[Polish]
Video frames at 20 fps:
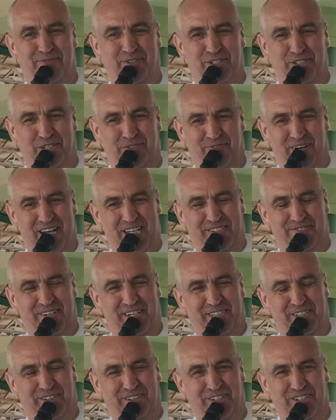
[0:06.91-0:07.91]
Proszę
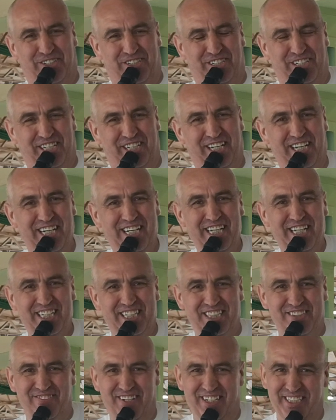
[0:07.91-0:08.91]
Państwa, to rocznik
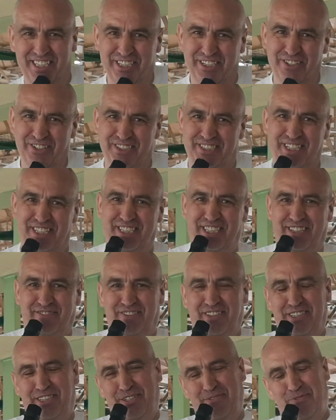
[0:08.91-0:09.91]

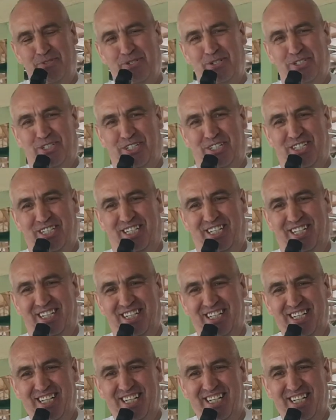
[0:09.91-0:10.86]
2009 i młodsi.